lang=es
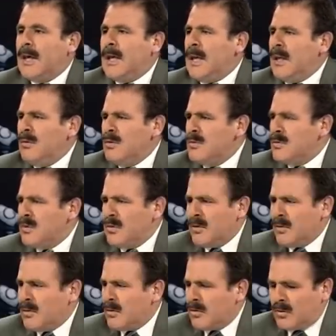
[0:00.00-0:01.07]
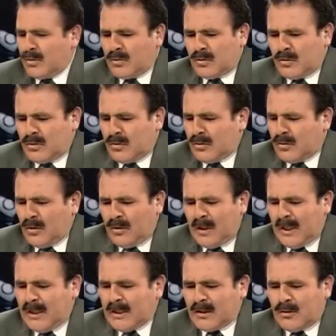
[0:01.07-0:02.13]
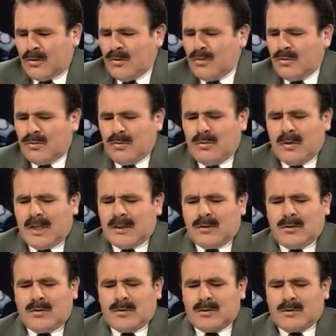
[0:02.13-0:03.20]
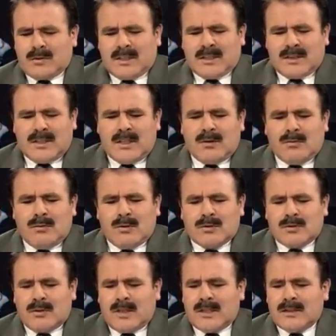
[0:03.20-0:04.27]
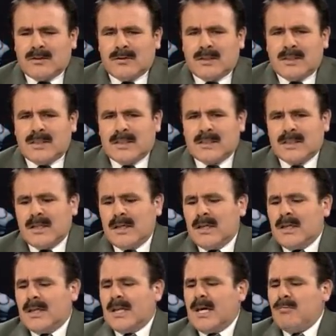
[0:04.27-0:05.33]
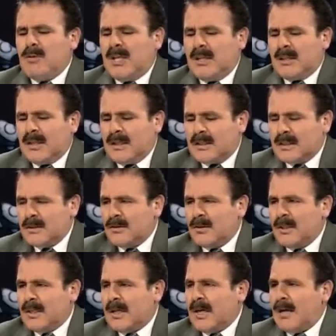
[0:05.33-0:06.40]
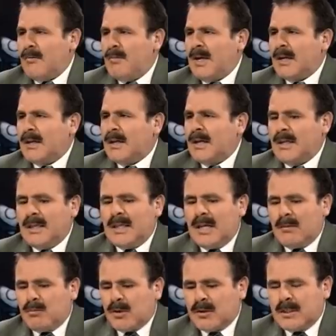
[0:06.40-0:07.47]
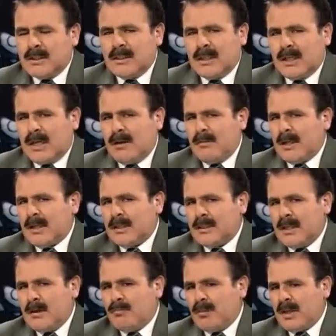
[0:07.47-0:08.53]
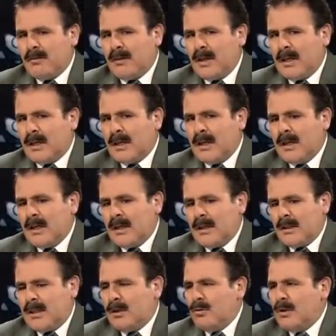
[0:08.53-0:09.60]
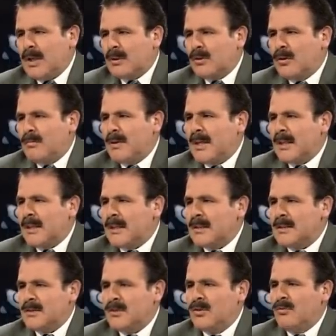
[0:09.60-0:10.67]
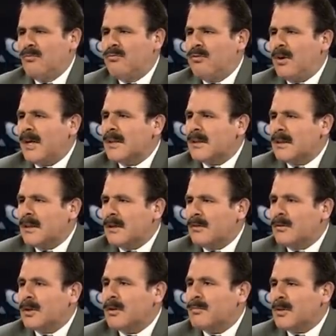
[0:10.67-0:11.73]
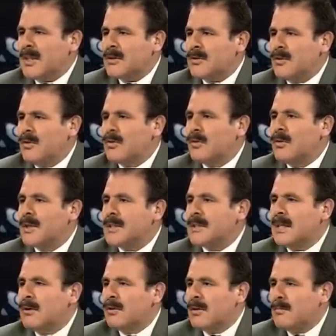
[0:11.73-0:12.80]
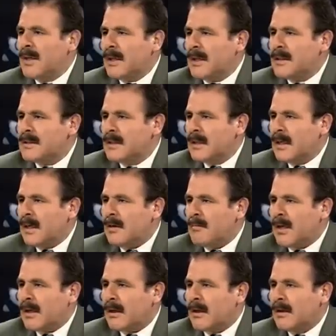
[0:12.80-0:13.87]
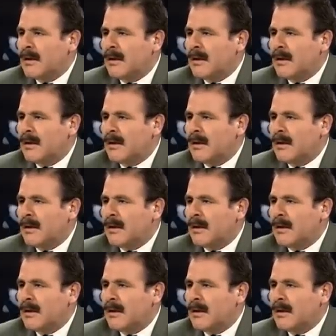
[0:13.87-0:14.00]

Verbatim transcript: el anuncio, toda la coyuntura, todos los artículos, todas las noticias la militarización de Cajamarca y la protesta en Cajamarca hacían prever de una toma de decisión fuerte, con represión, con estado de emergencia en Cajamarca.